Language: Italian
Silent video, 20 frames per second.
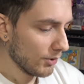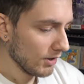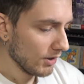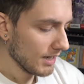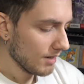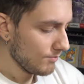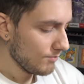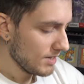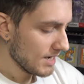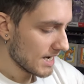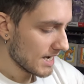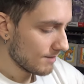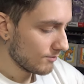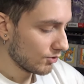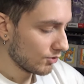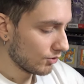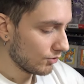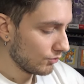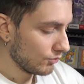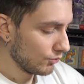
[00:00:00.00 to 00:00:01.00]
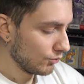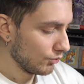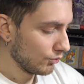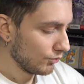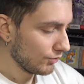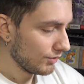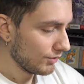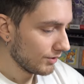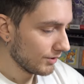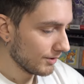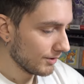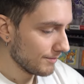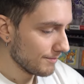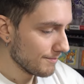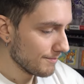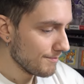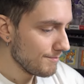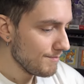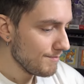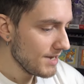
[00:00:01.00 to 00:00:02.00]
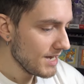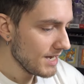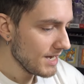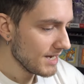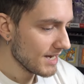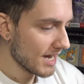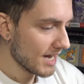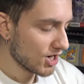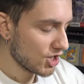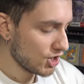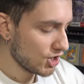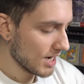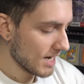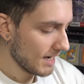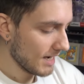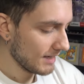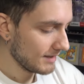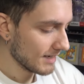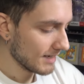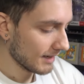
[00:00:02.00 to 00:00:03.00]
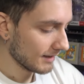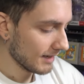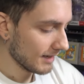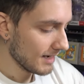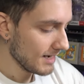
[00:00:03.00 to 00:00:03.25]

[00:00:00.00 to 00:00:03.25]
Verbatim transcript: poi abbiamo un Mega Charizard